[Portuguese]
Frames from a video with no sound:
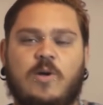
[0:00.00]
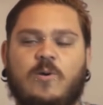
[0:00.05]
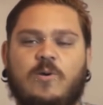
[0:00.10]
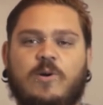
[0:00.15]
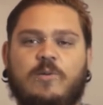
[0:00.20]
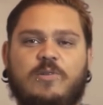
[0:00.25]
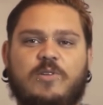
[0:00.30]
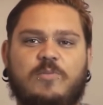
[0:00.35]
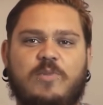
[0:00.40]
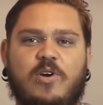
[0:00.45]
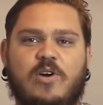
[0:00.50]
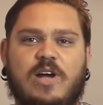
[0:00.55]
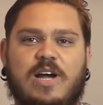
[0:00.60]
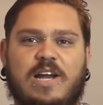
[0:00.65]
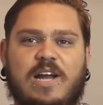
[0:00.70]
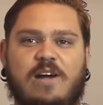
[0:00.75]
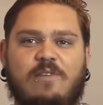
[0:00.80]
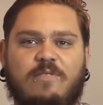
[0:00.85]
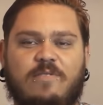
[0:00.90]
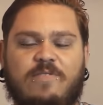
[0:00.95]
nome do meu
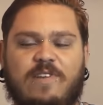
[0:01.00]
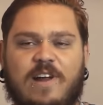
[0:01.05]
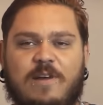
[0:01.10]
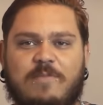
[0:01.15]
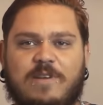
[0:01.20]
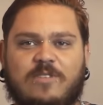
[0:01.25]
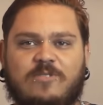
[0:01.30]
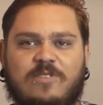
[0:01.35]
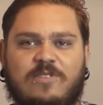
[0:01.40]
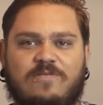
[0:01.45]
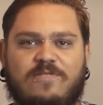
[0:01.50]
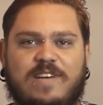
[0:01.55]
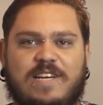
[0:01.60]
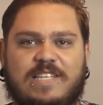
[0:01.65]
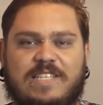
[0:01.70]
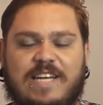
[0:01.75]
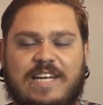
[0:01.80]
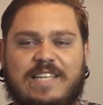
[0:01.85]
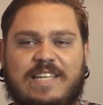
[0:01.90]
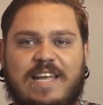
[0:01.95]
canal, eu vou falar mais uma
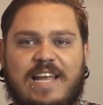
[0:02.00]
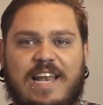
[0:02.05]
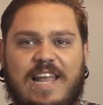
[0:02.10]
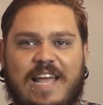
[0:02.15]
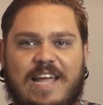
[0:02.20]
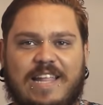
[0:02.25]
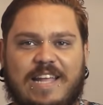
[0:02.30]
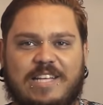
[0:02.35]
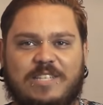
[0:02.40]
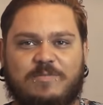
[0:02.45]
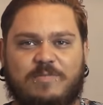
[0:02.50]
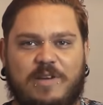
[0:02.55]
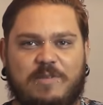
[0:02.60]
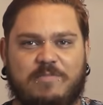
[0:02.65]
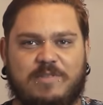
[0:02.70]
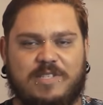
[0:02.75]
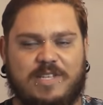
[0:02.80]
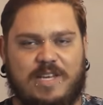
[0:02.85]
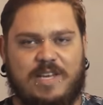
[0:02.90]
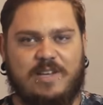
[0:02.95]
vez, Ateliê das
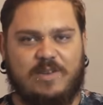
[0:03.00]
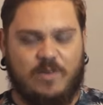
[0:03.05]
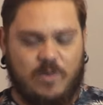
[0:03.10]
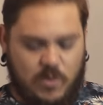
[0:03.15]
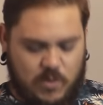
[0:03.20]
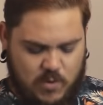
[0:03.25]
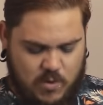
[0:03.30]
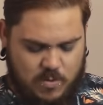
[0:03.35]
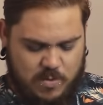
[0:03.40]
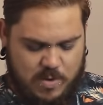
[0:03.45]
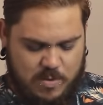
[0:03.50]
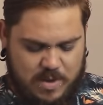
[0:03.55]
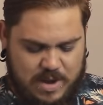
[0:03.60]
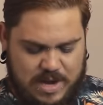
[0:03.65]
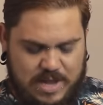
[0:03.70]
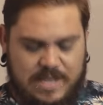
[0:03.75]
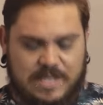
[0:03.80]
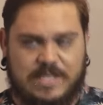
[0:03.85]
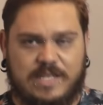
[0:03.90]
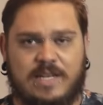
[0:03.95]
Pipas aqui no YouTube,
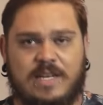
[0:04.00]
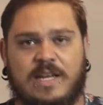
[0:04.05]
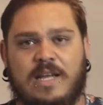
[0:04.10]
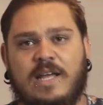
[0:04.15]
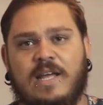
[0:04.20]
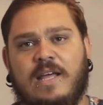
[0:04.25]
beleza?